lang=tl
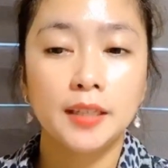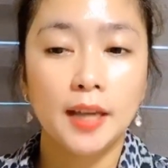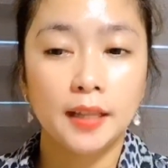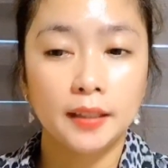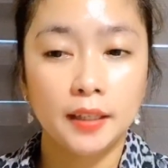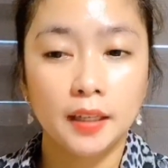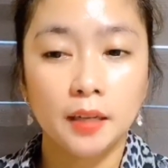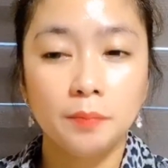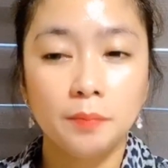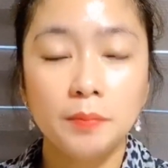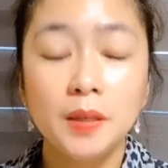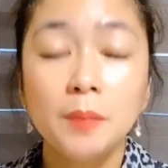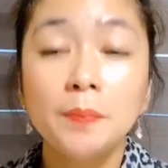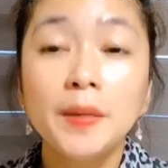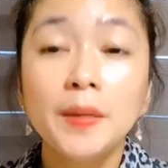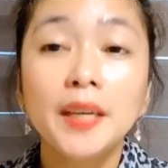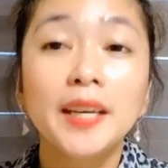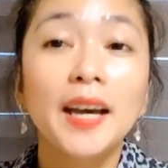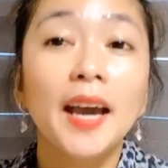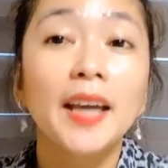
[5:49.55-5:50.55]

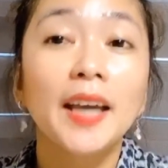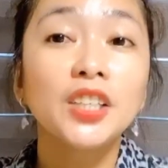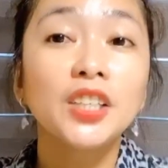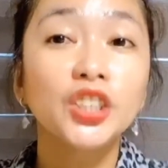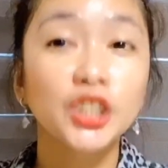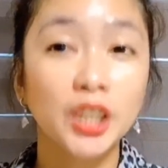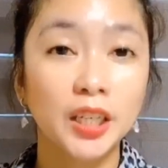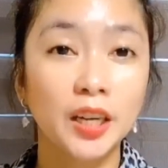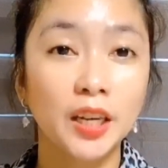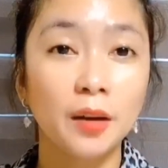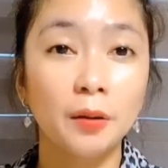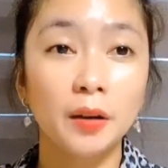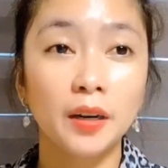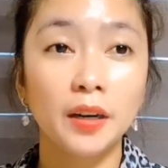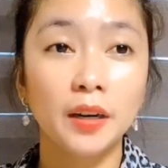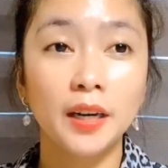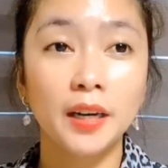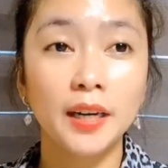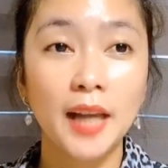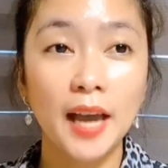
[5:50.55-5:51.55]
nagbibigay siya ng
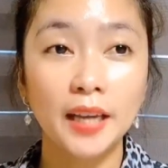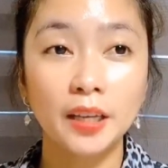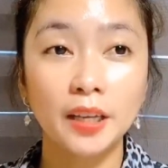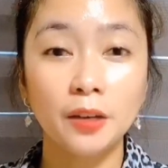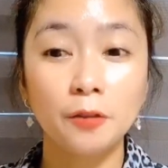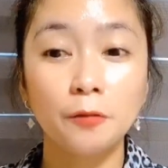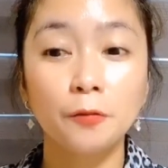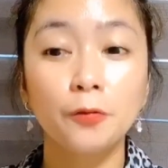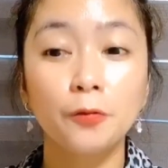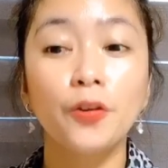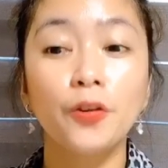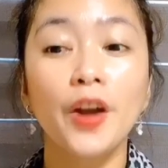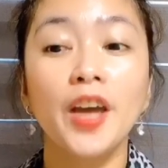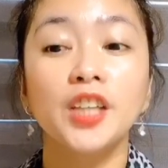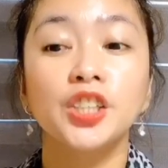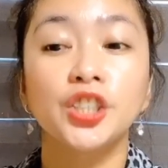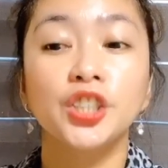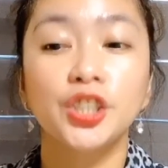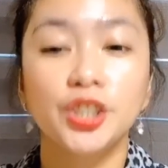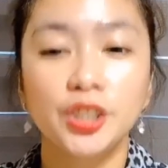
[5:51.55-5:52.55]
laging fresh
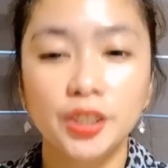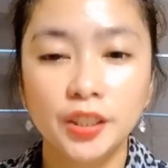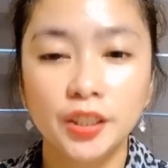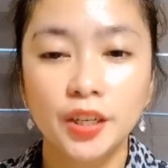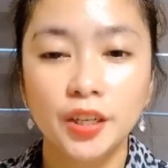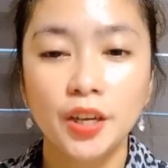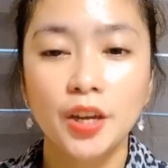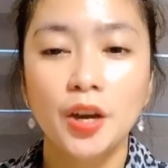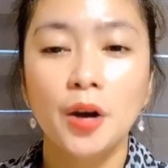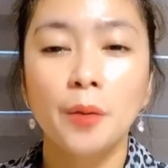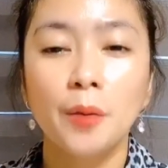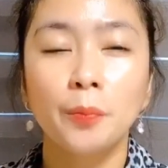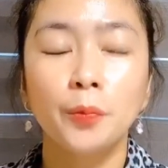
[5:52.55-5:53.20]
from